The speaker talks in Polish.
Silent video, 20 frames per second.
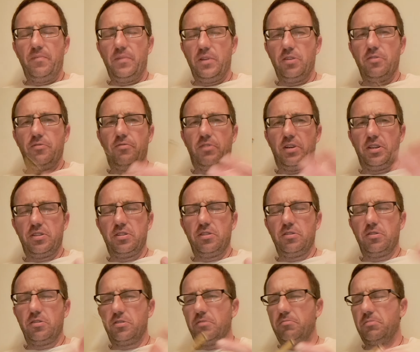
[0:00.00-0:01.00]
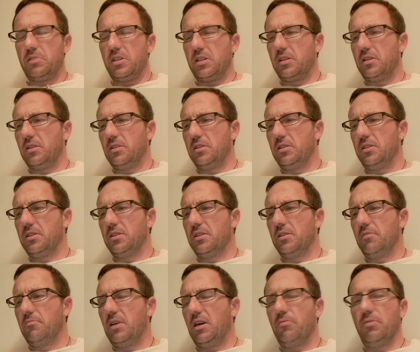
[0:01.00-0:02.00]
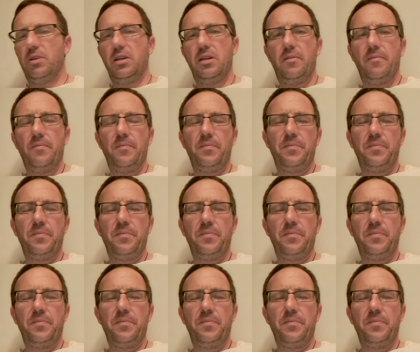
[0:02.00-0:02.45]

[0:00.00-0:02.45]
No właśnie, to są takie drdy małe.